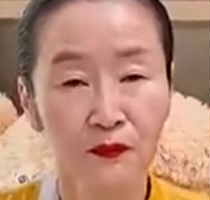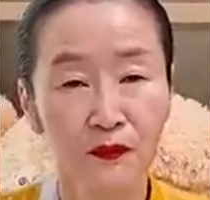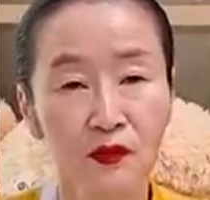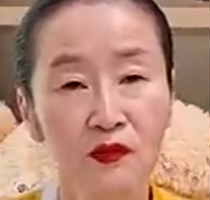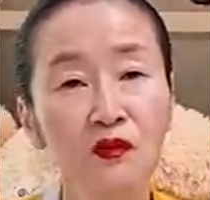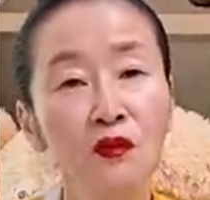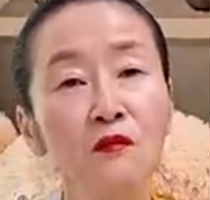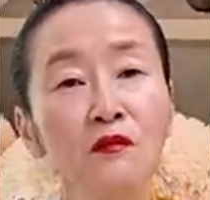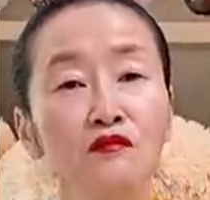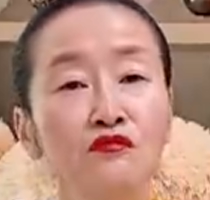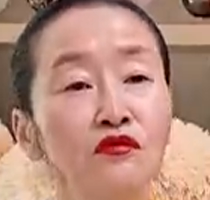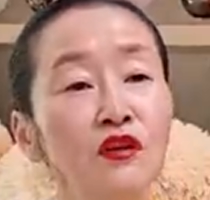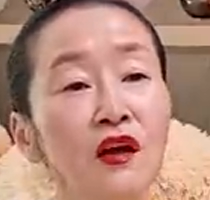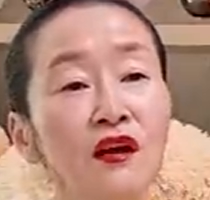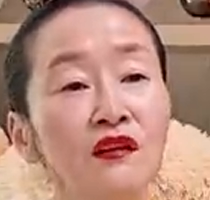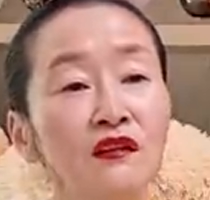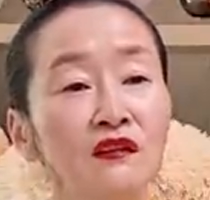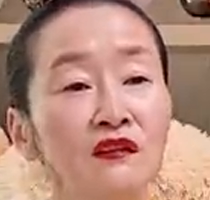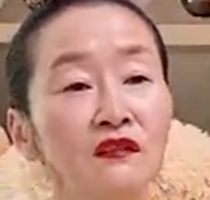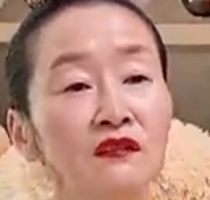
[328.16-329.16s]
그러면 우리
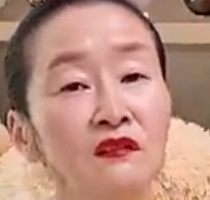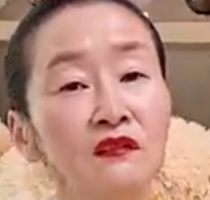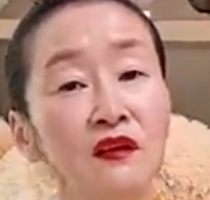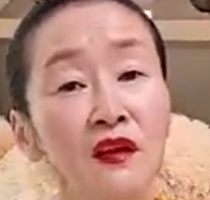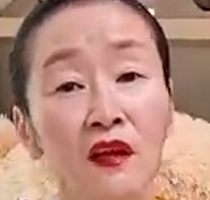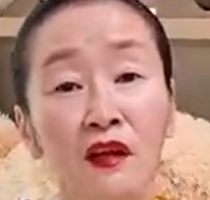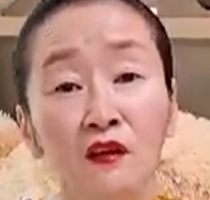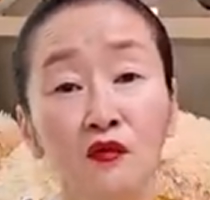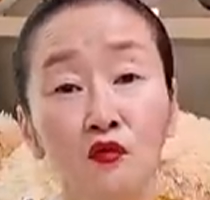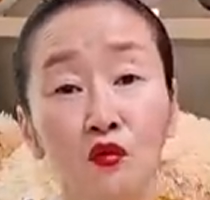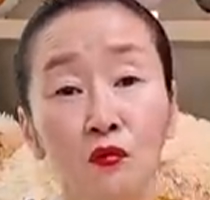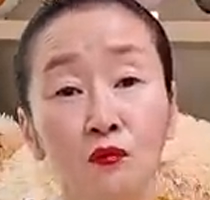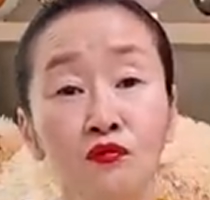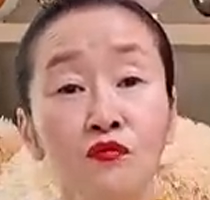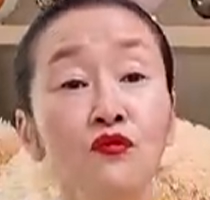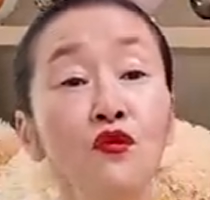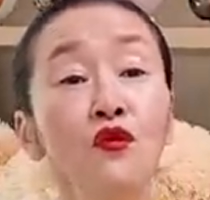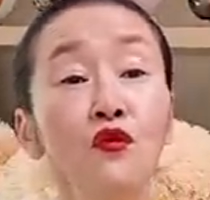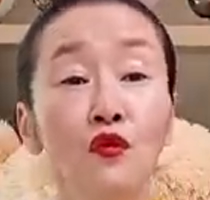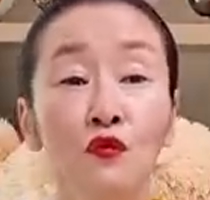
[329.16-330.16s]
아기들에게또
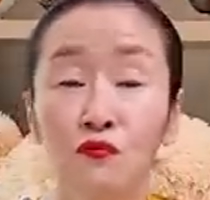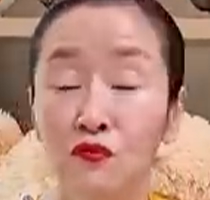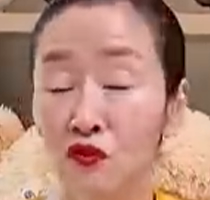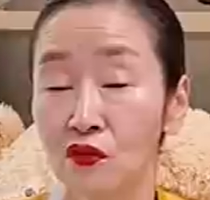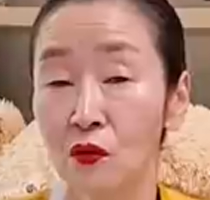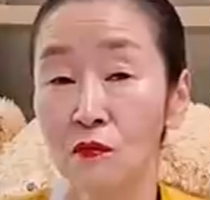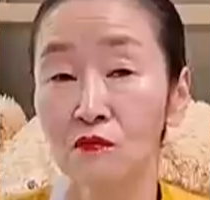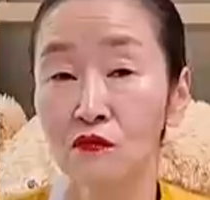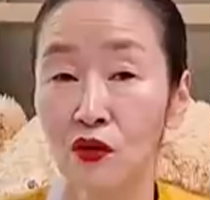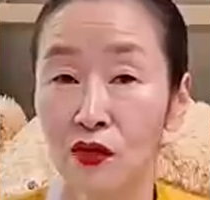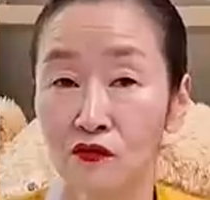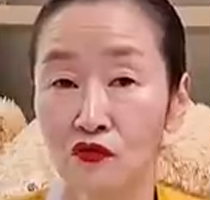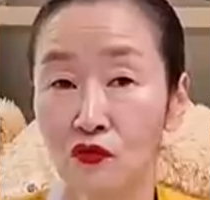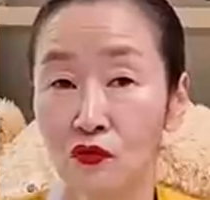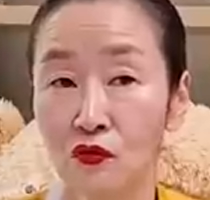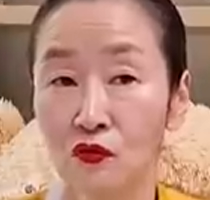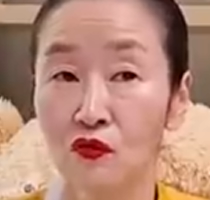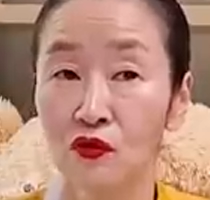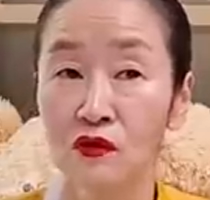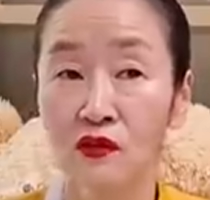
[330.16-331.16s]
풍요로움도 선물할 수
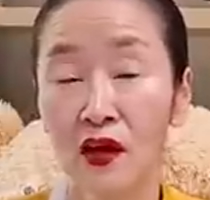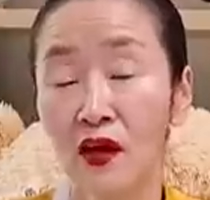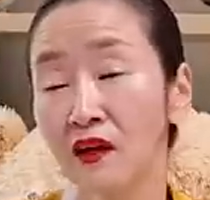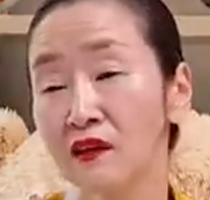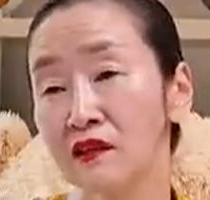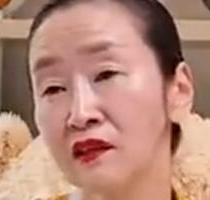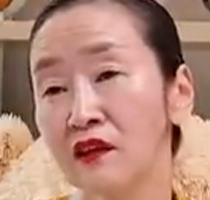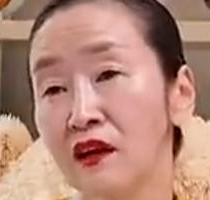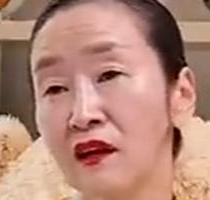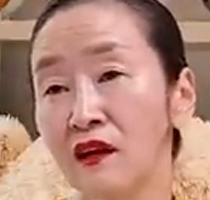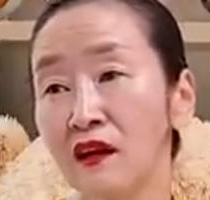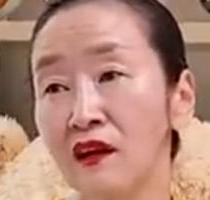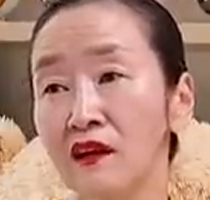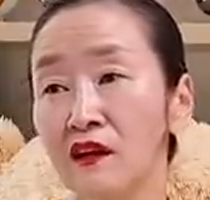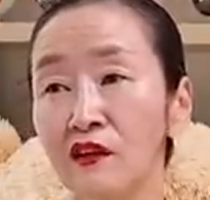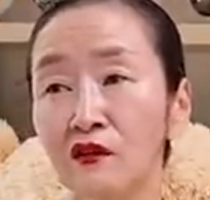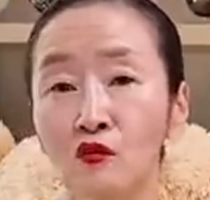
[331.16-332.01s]
있고 이 세 가지가